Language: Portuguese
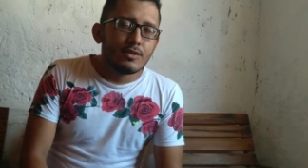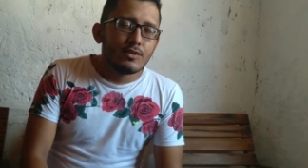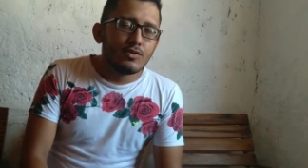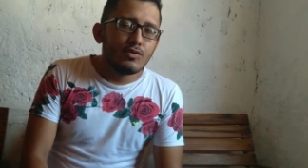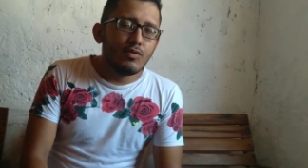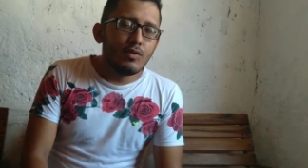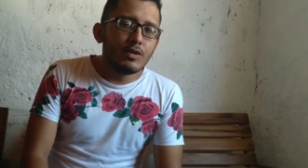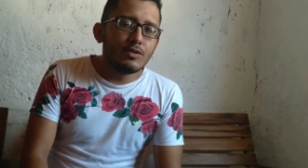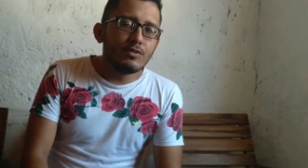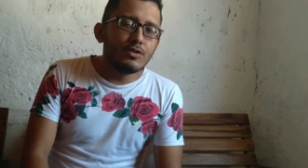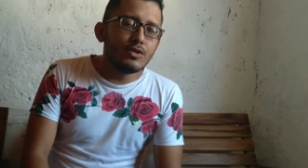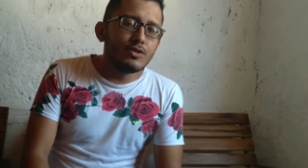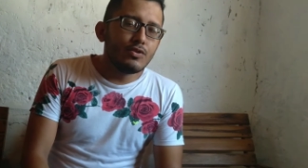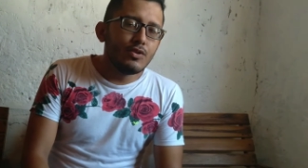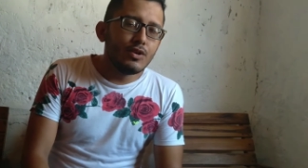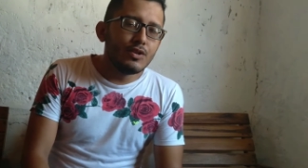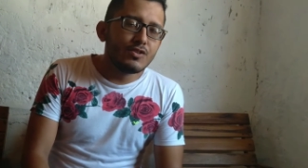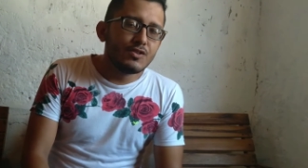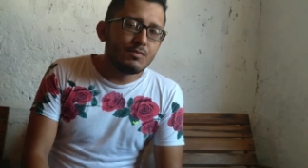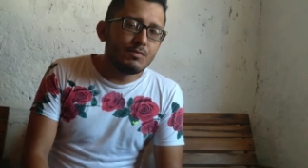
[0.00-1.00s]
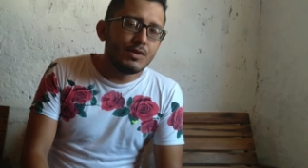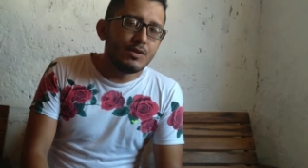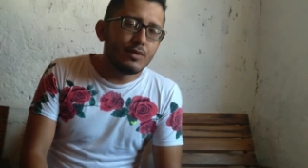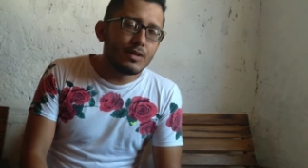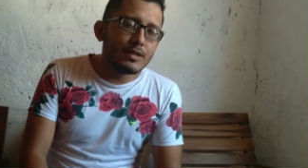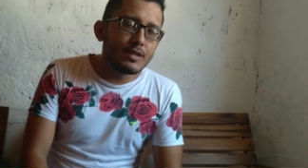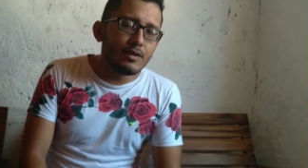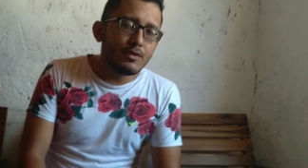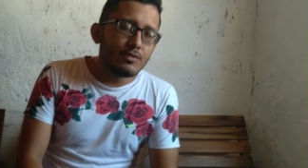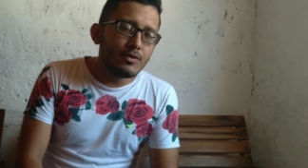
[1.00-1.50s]
do ano de 2000
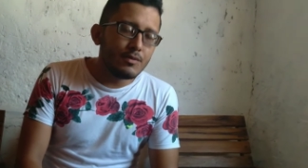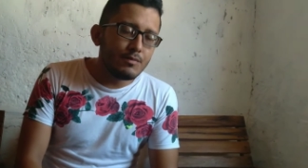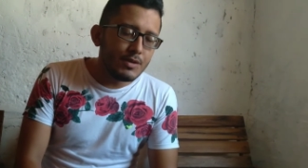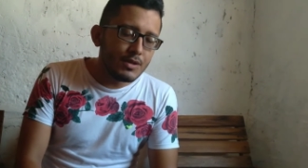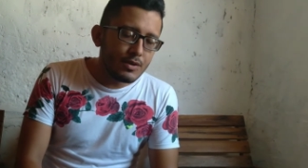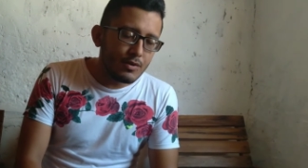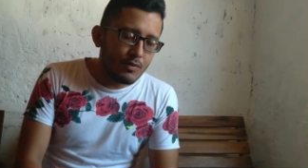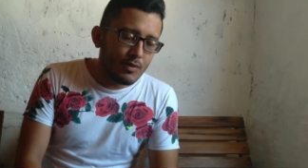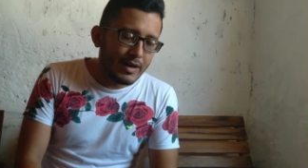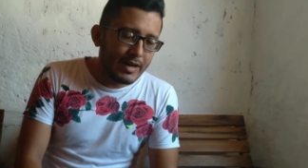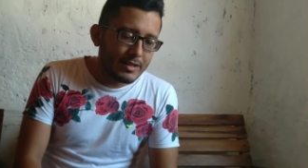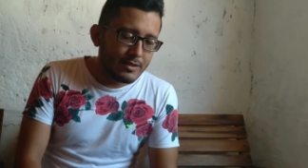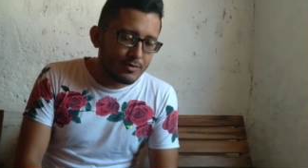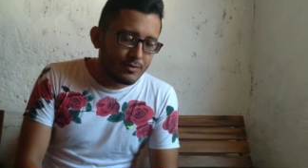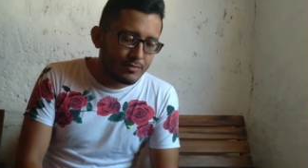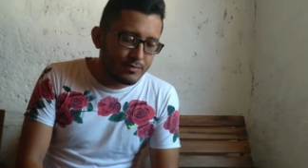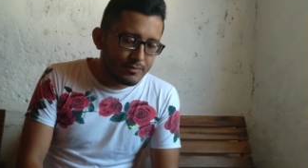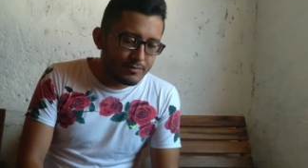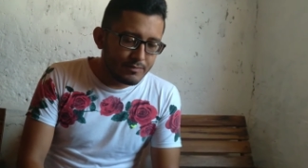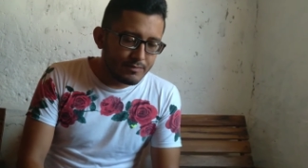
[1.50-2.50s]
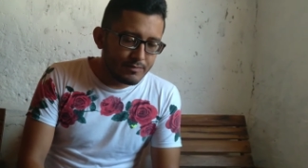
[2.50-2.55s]
até o 2004.